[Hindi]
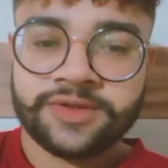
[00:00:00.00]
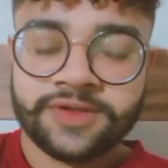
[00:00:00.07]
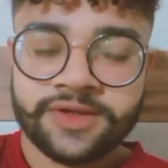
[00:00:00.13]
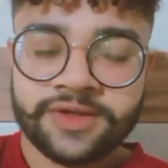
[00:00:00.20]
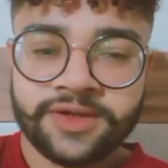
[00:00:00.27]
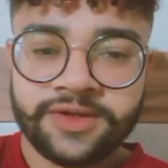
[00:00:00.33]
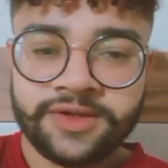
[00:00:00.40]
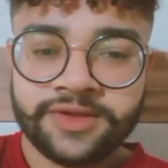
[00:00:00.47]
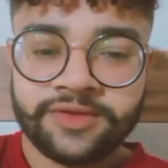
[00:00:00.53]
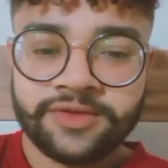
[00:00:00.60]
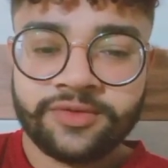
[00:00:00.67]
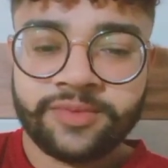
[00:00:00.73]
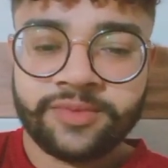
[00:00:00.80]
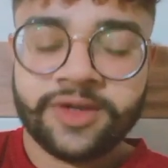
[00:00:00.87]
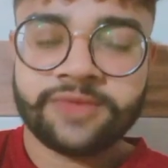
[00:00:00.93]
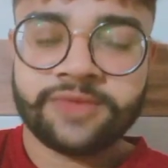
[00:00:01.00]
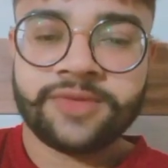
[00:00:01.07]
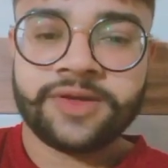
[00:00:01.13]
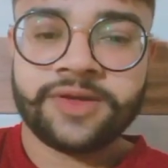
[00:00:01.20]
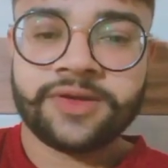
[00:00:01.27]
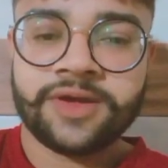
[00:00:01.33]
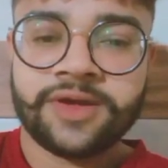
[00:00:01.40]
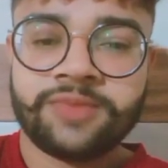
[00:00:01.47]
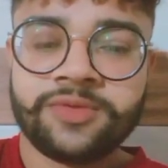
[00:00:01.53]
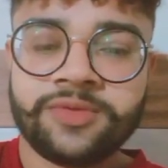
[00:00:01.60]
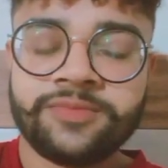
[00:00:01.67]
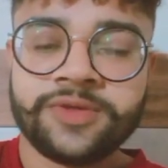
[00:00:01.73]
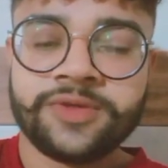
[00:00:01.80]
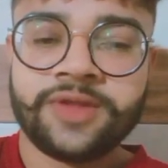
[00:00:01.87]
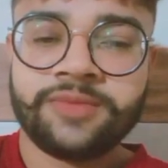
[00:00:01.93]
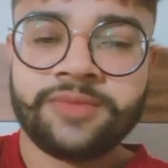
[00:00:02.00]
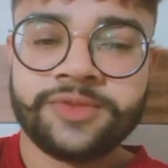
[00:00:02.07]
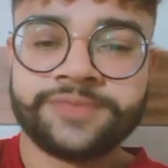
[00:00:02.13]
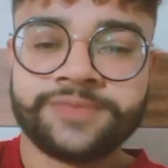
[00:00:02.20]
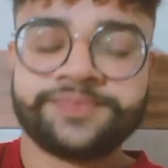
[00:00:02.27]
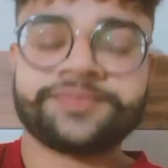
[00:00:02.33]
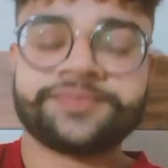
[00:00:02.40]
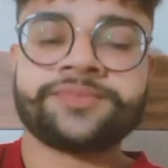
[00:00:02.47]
करके खेलेंगे और पाक बुरिया ने कहा मोहम्मद आमिर